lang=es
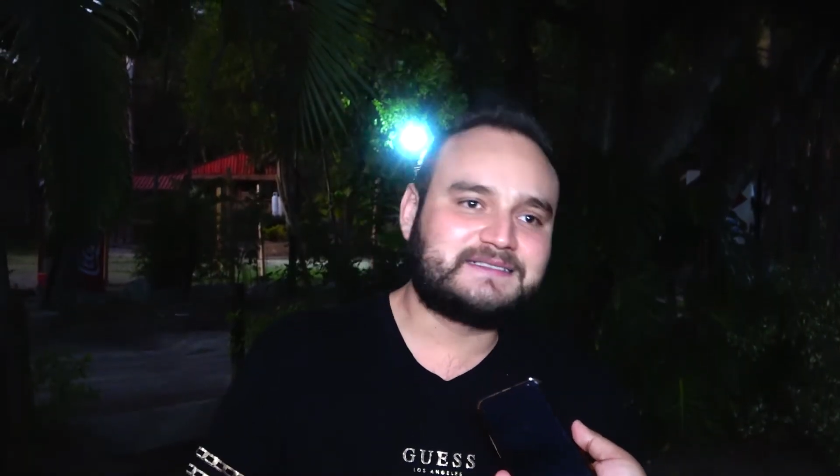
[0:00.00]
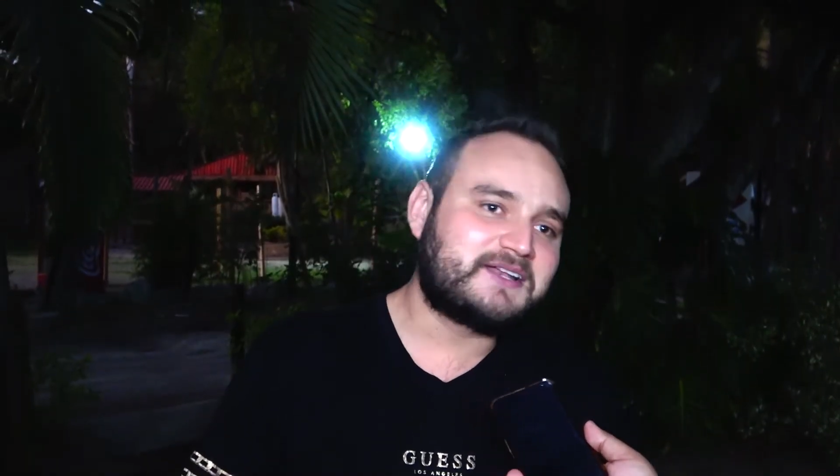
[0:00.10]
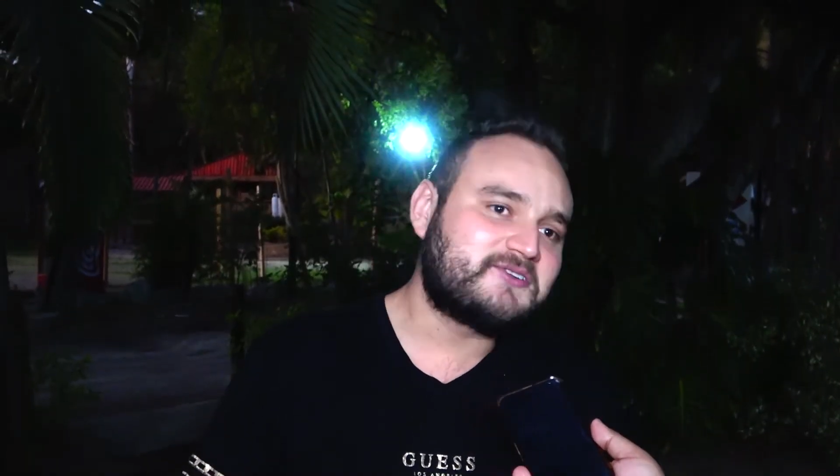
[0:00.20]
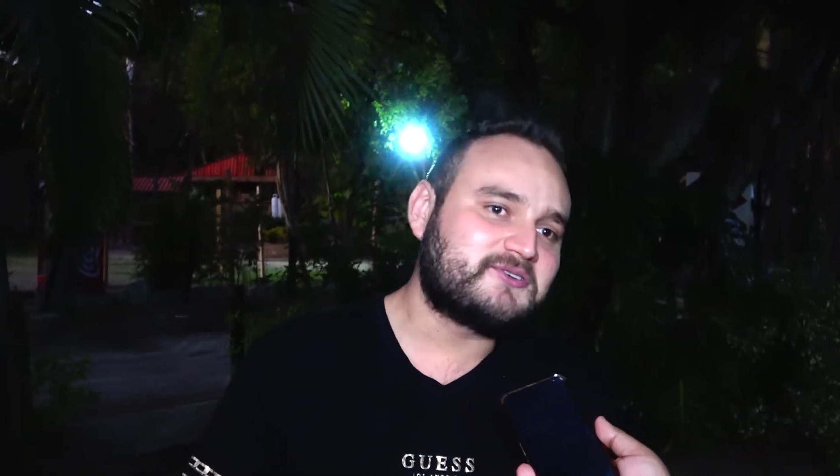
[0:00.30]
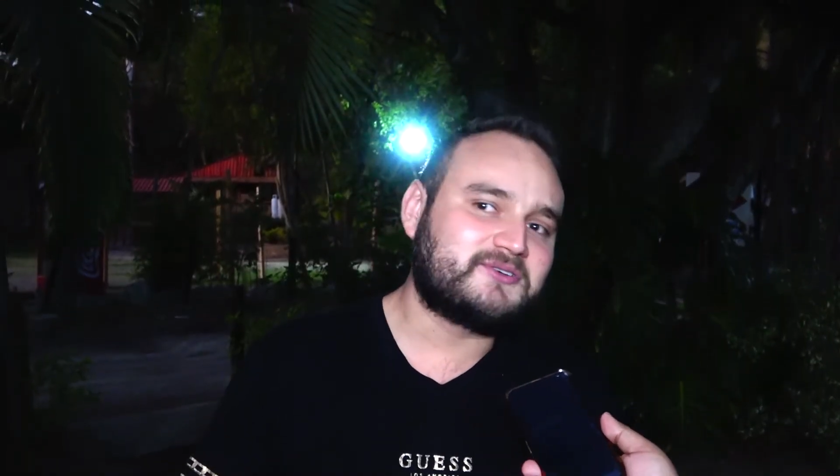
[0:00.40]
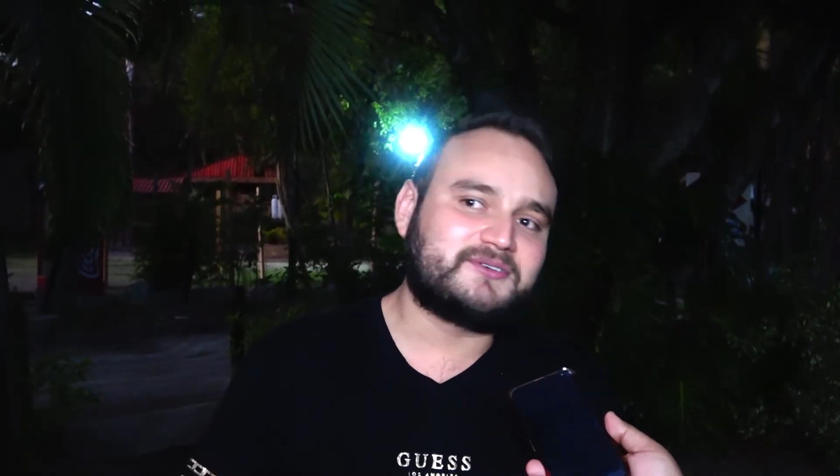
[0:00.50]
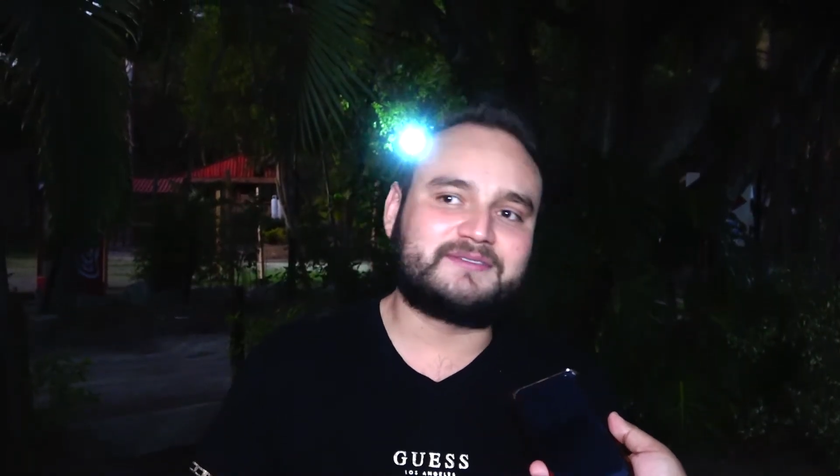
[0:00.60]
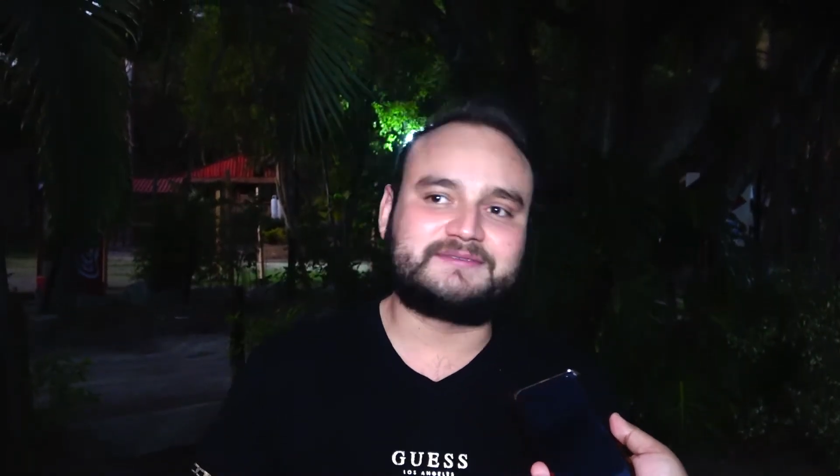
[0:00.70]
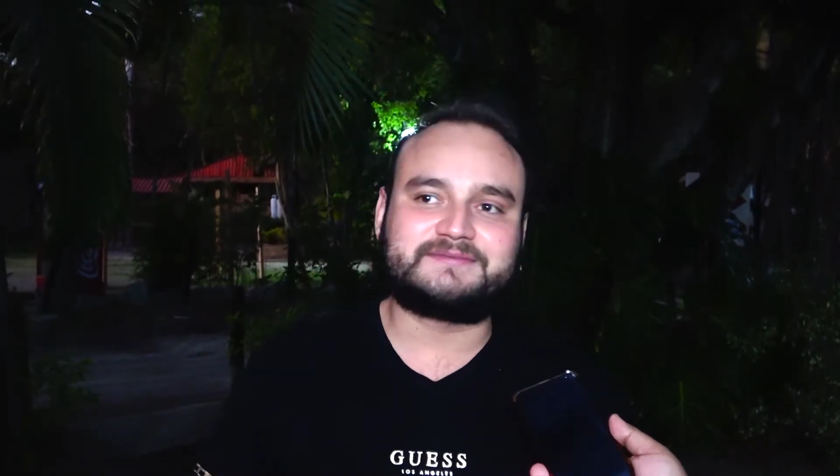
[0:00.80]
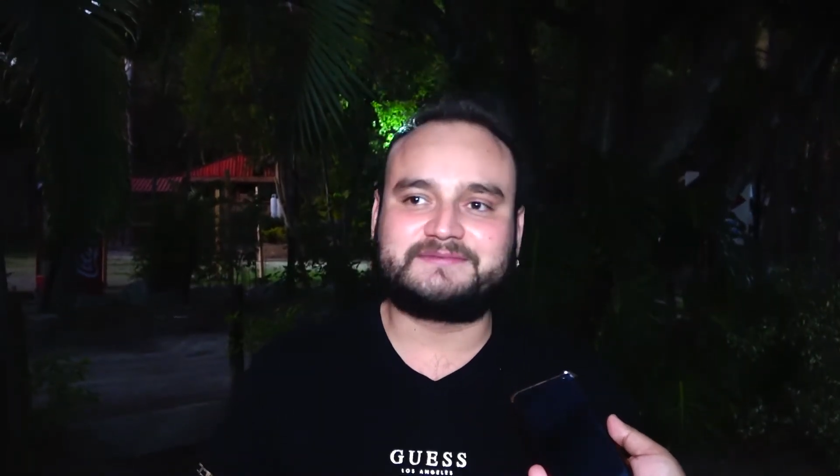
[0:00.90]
ya no,